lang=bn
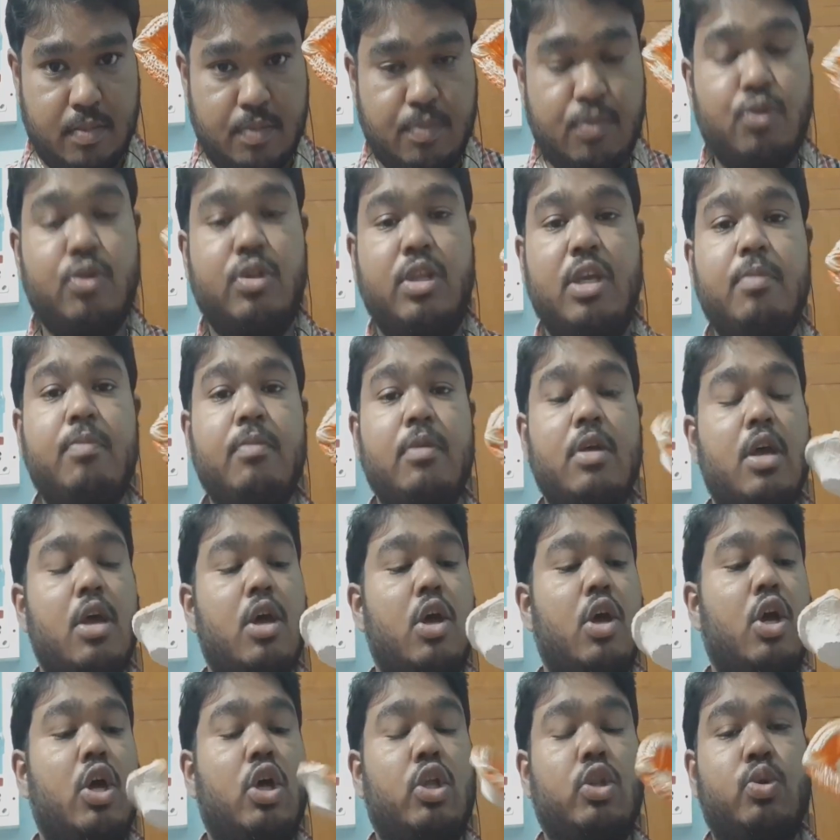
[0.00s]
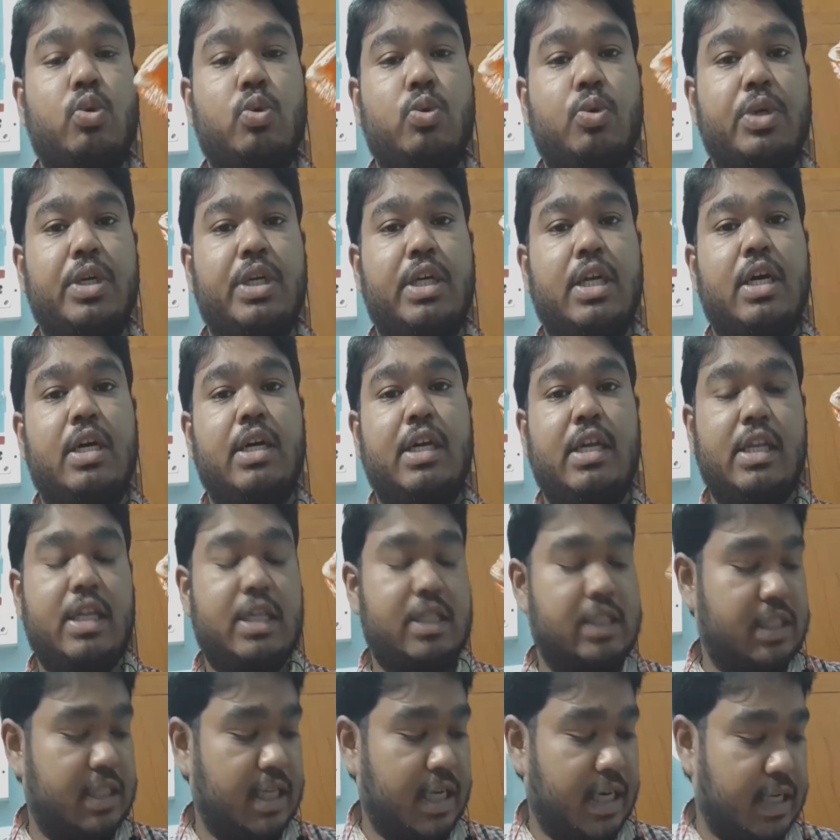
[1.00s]
প্রদীপ তো এটা
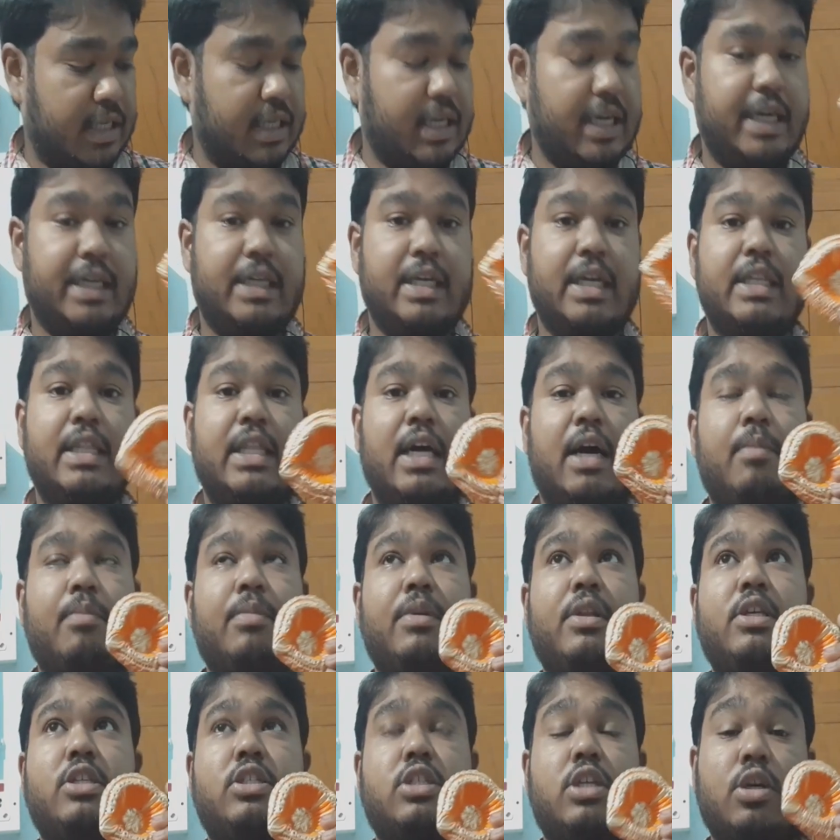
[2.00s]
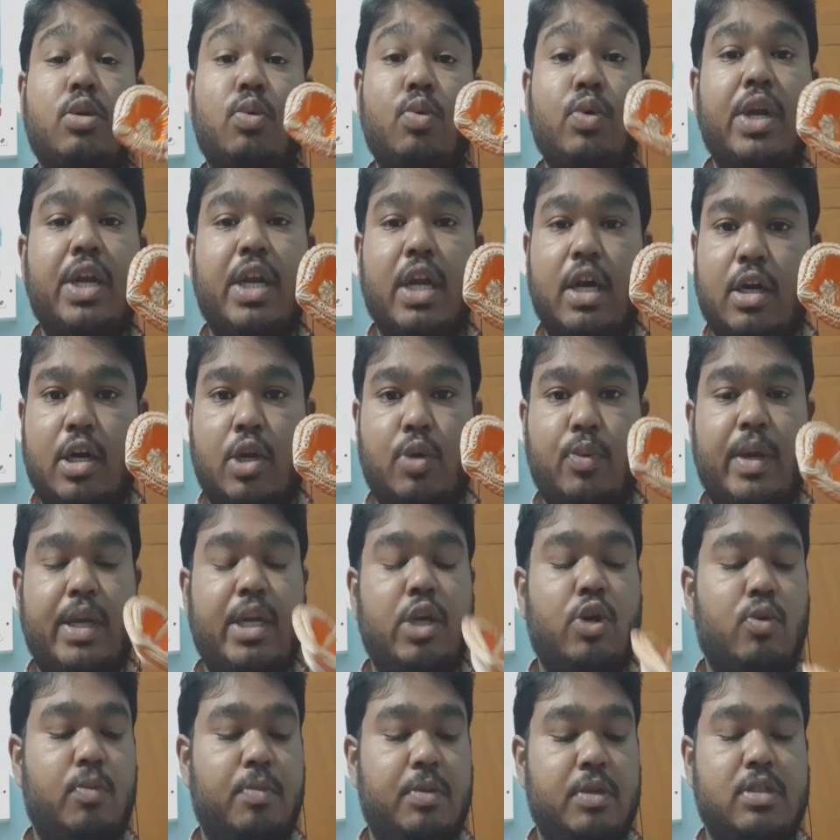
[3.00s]
কিনেছি একটা এটার দাম নিয়েছে কুড়ি টাকা
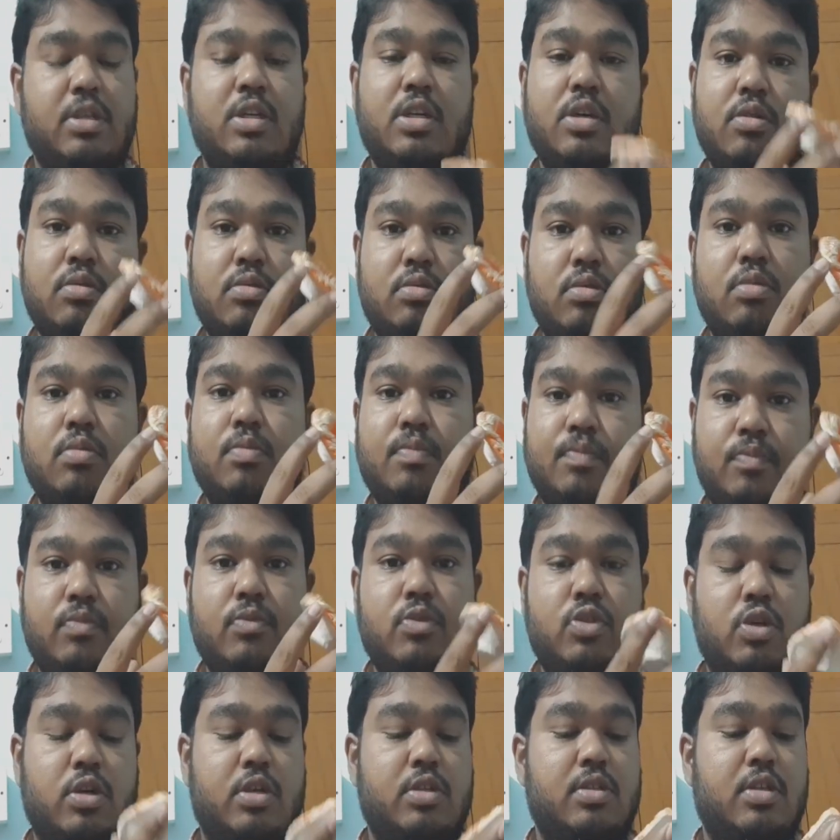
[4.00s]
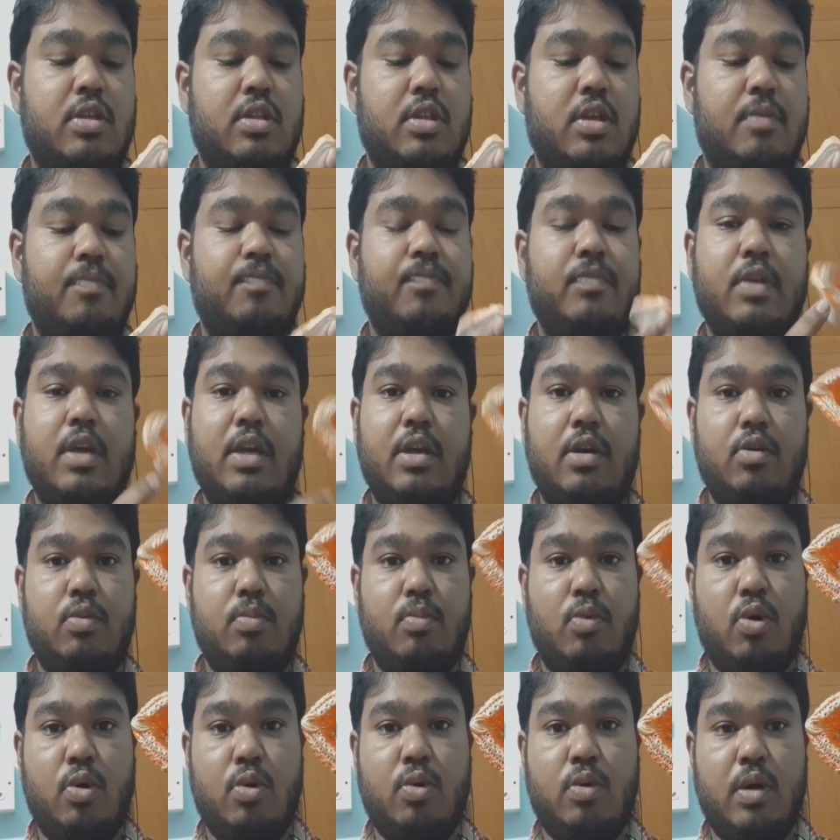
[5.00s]
টোয়েন্টি রুপিস এটাও খুব সস্তা দাম এটা
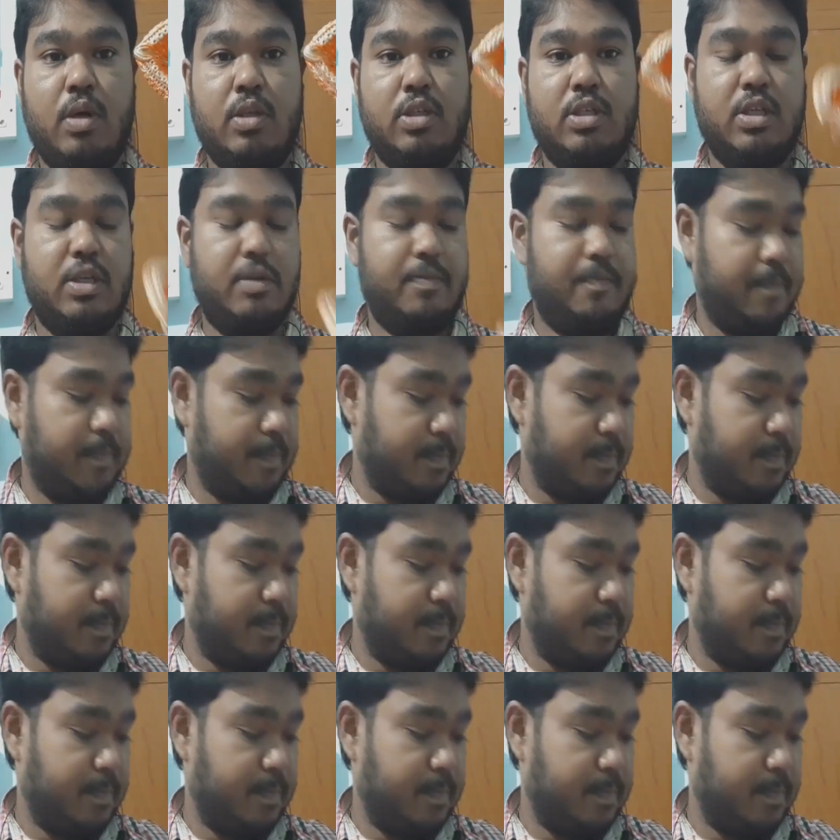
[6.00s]
বড় আছে